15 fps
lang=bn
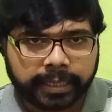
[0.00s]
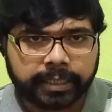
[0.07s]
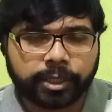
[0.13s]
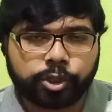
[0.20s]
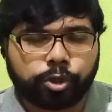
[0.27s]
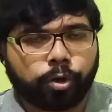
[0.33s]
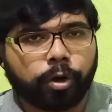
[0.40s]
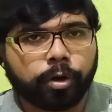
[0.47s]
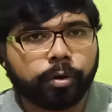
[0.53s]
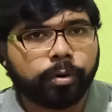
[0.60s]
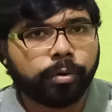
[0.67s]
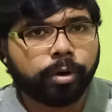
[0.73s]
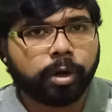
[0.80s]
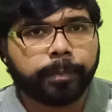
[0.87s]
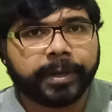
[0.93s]
এই
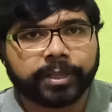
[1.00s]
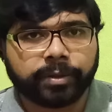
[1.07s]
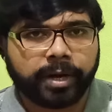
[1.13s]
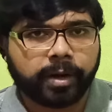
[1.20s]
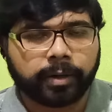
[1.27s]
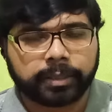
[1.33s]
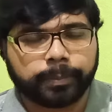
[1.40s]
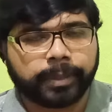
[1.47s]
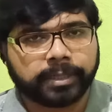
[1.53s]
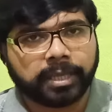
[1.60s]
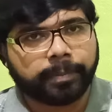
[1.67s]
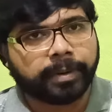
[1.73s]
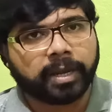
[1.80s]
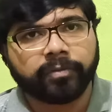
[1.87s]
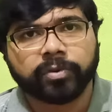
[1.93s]
ছকগুলোর ভেতরের
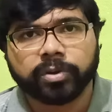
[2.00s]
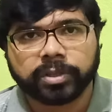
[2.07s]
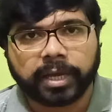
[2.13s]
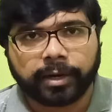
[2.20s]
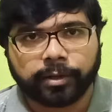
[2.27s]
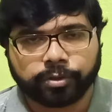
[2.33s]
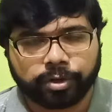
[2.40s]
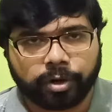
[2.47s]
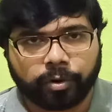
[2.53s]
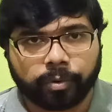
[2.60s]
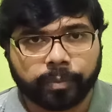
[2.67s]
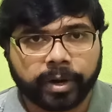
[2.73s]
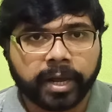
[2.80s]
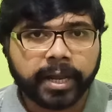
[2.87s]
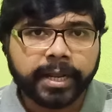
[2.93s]
কথাবার্তা আমরা এই ভিডিওতে আলোচনা
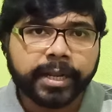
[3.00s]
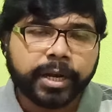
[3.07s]
করব না